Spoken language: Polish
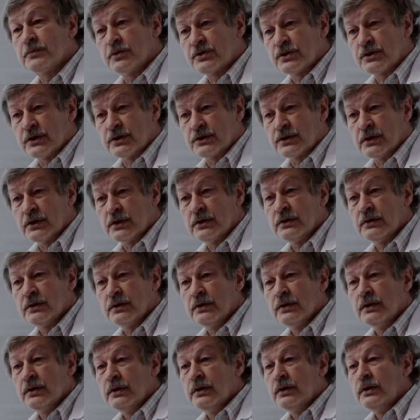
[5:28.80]
poszerza
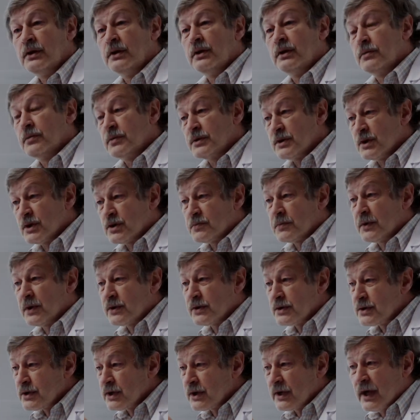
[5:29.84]
ponieważ
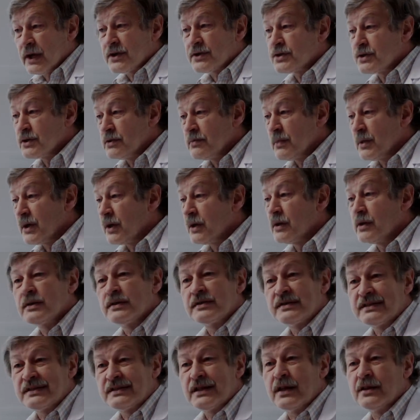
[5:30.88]
praktycznie każdy ma
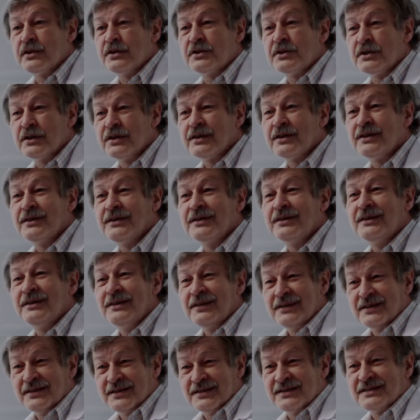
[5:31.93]
stenty
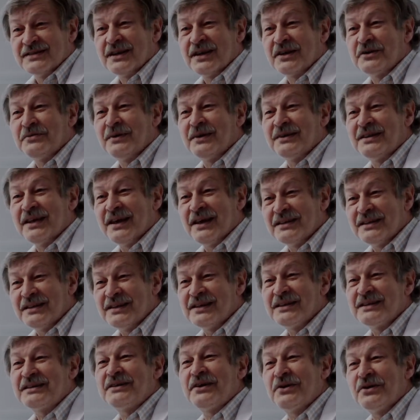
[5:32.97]

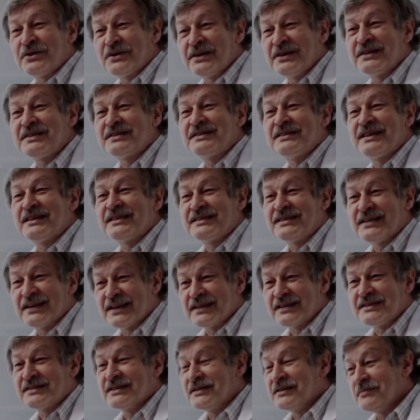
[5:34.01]
zakładane, chory jest na
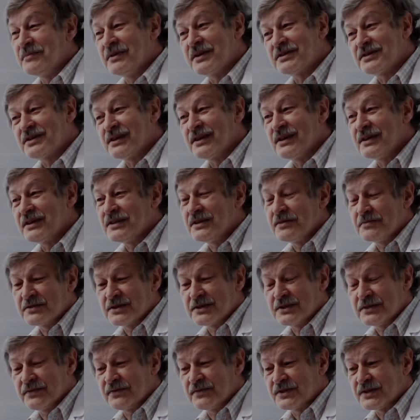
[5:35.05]
serce i bierze leki
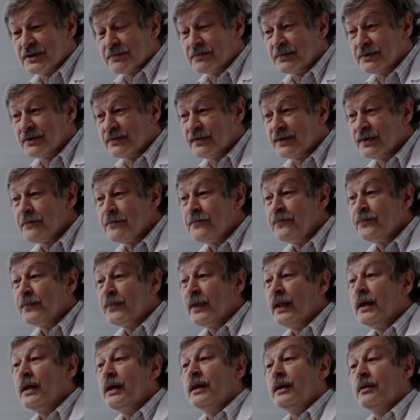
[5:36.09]
przeciwkrzepliwe,
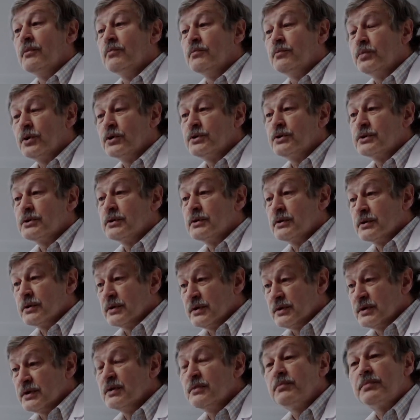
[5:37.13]
bądź
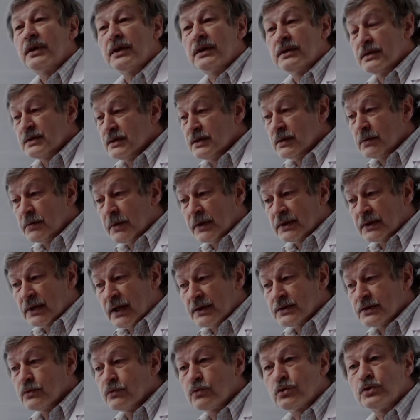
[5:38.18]
z,
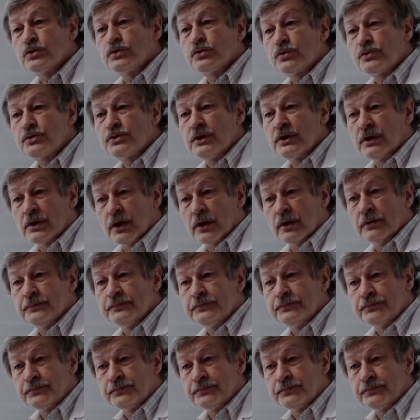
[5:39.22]
implantacją rozrusznika